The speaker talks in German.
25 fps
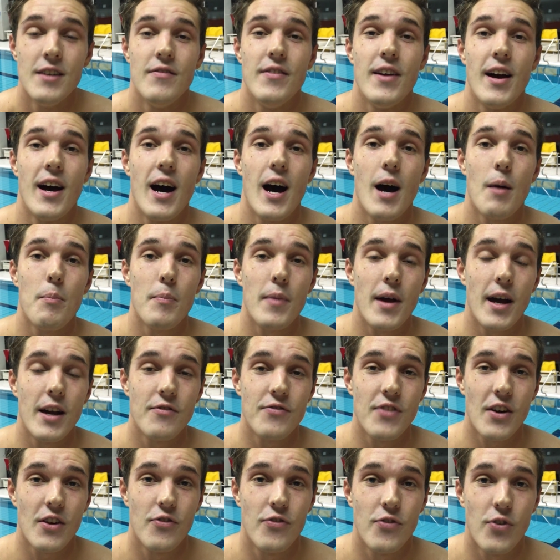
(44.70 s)
Wir haben
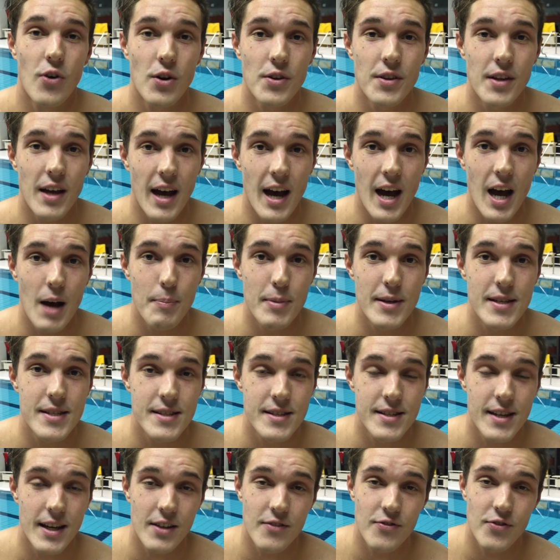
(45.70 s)
einfach von A
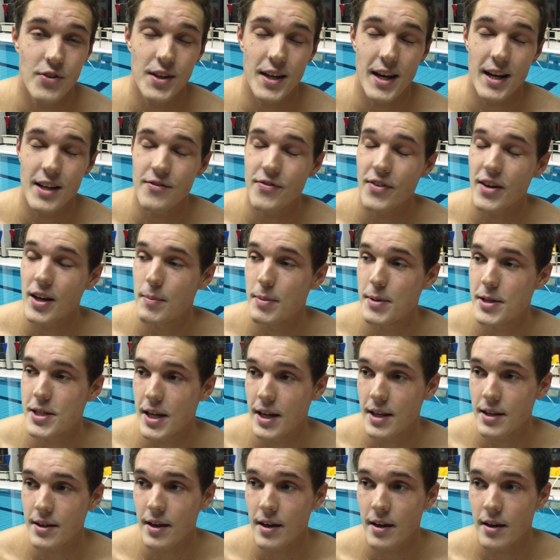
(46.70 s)
bis Z, von Anfang bis
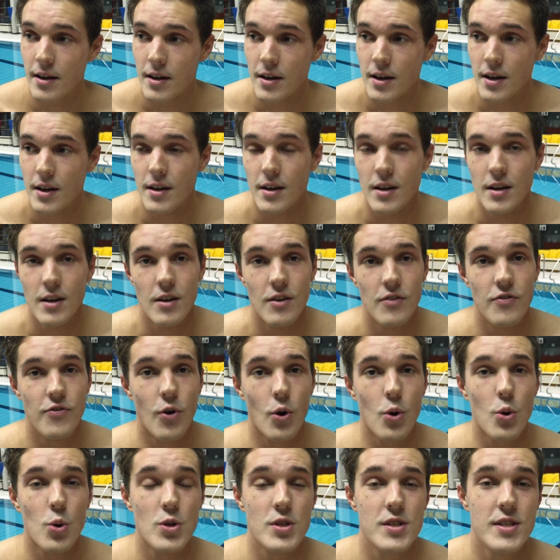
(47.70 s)
Ende
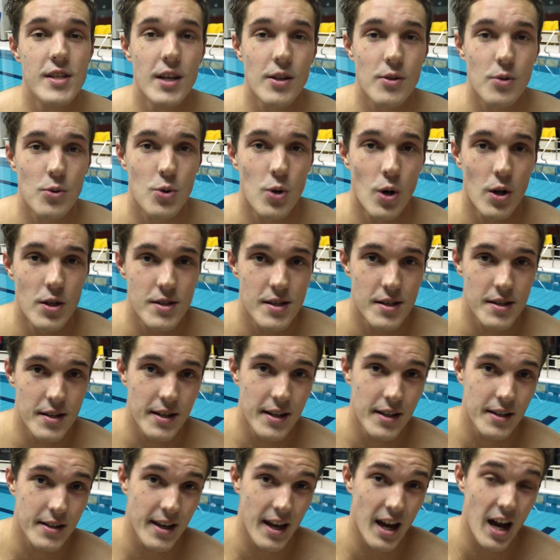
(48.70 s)
fokussiert und
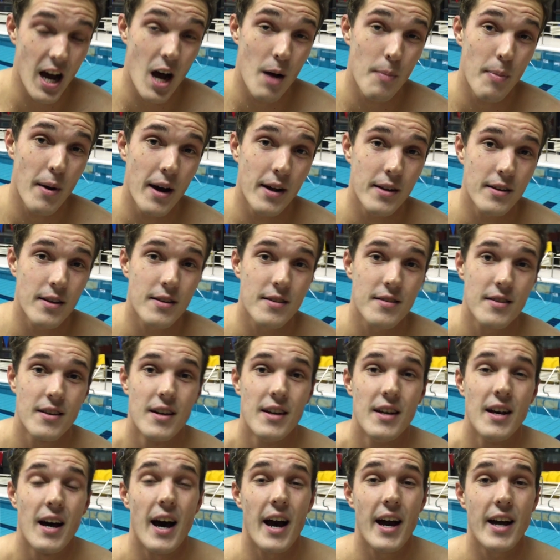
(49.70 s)
konzentriert gearbeitet.
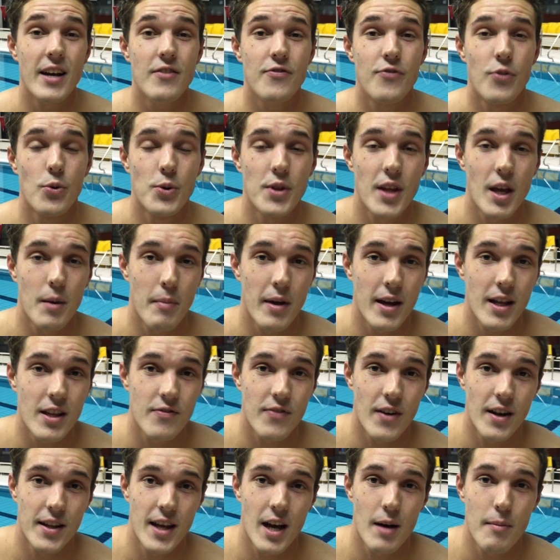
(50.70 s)
Ein
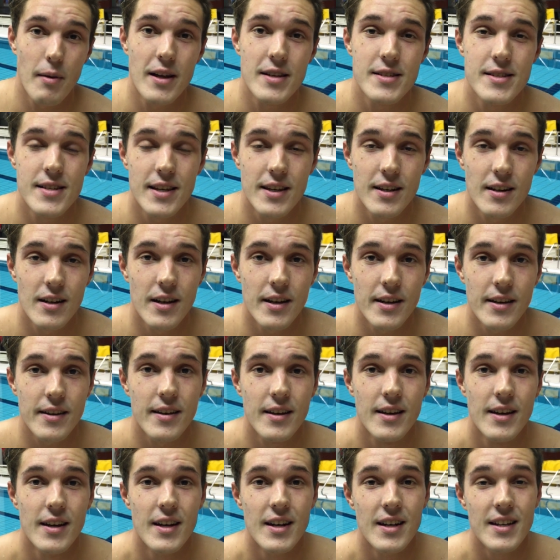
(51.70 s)
Fundament war dabei sicherlich
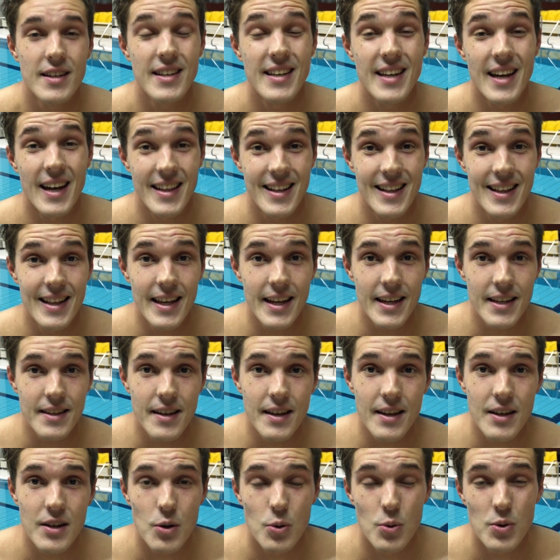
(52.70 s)
die
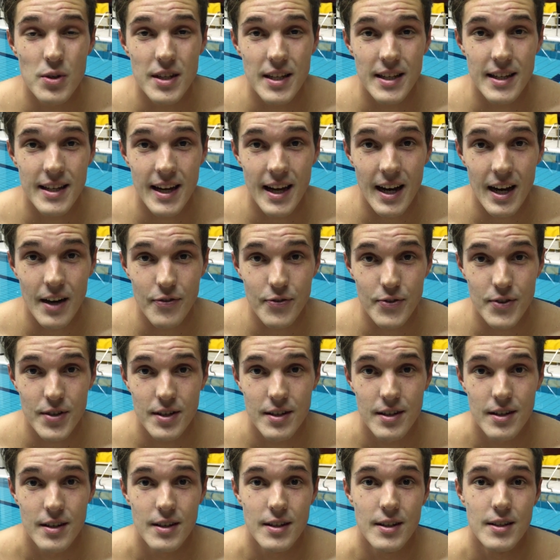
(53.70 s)
Athletik und die
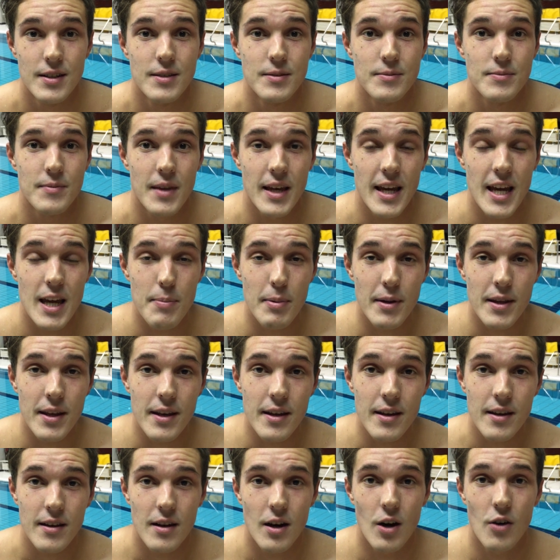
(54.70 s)

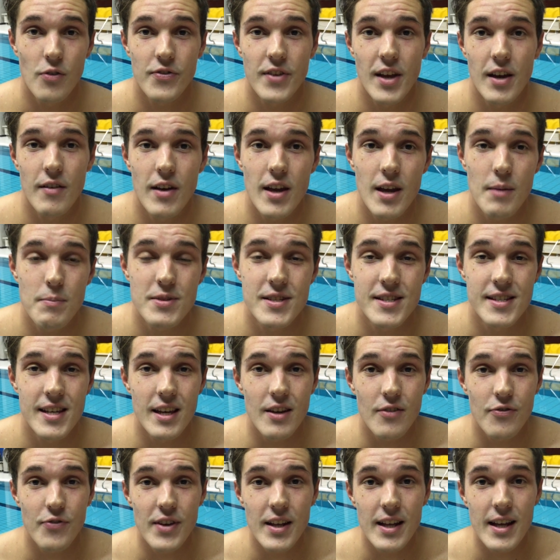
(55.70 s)
Kraftebene, auf der wir eben
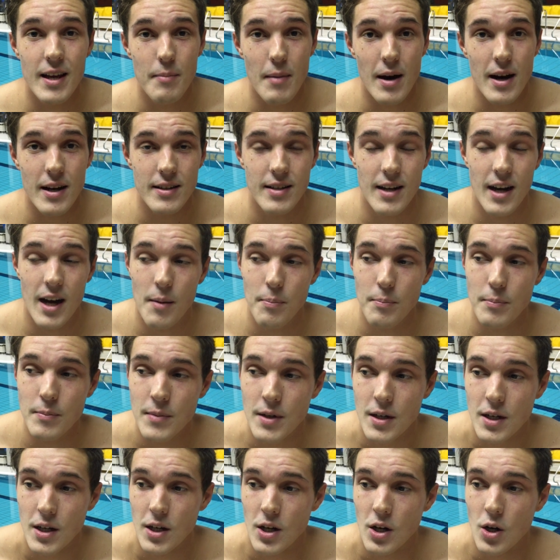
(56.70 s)
sehr viel gemacht haben
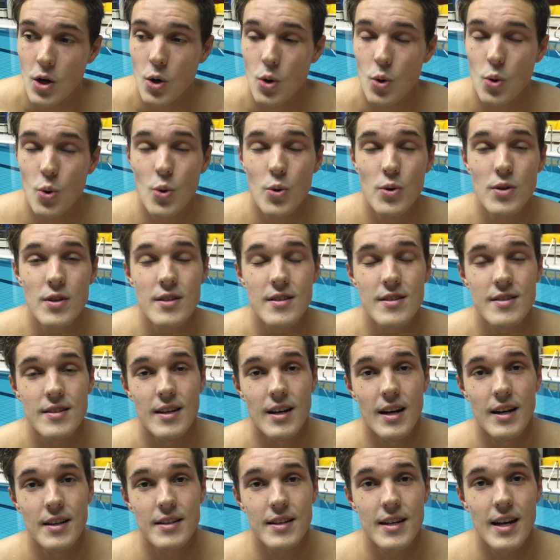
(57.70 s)
und
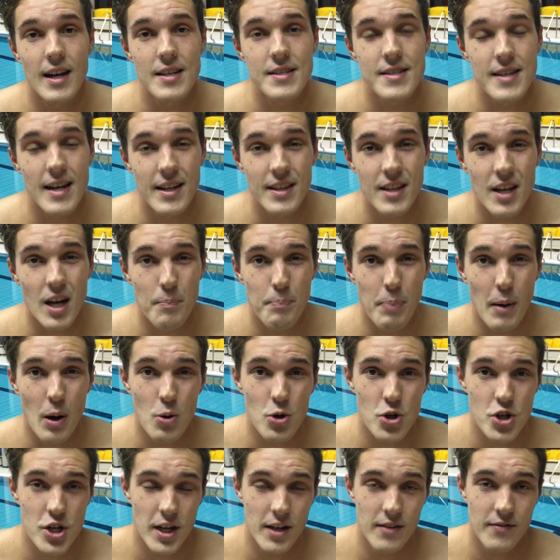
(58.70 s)
ein ganz anderer
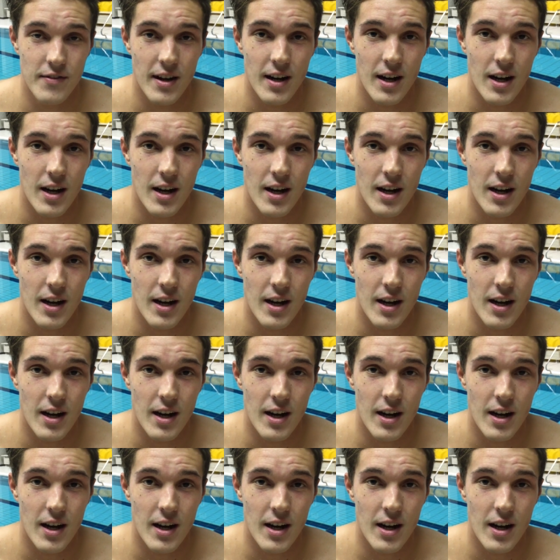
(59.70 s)
Baustein